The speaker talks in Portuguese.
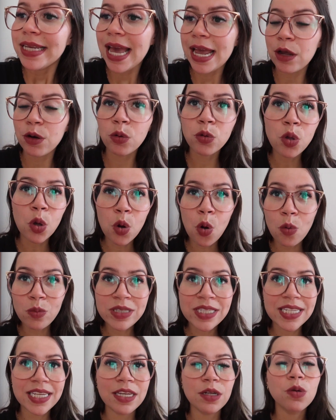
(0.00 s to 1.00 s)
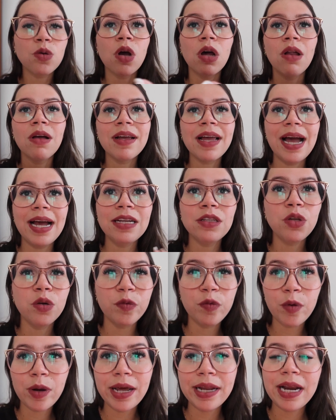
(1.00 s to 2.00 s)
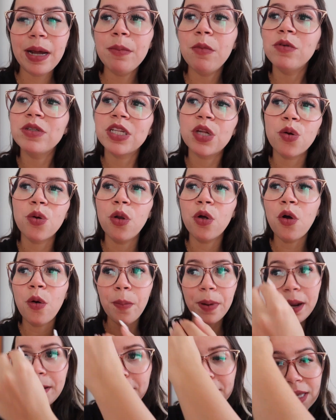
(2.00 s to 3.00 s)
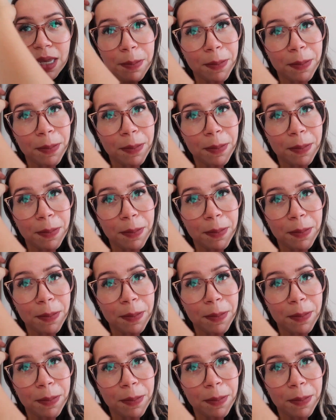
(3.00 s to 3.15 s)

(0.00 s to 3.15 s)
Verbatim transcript: E aí eu não tô conseguindo colocar, então eu vou lá na moça que colocou pra mim,